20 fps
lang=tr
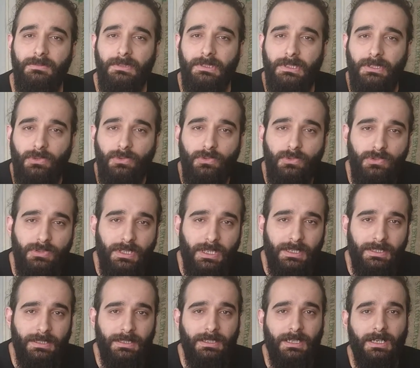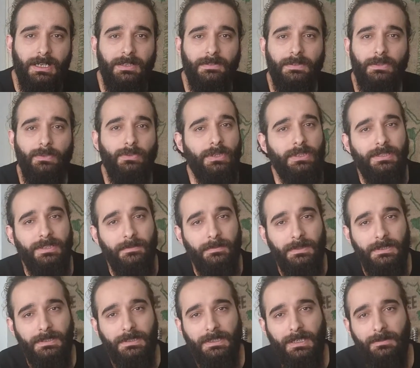200 tane kahve
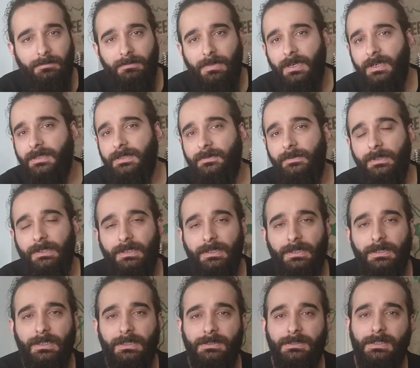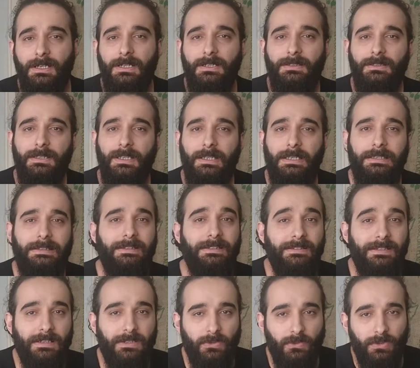üretebilirken bazı makineler saatte 50
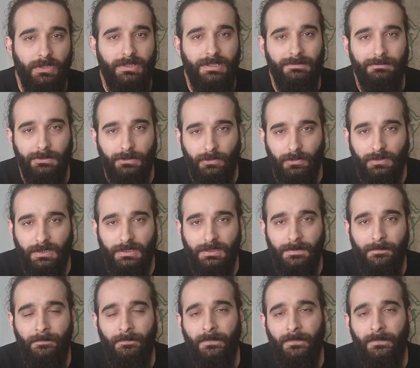tane üretebiliyorlar.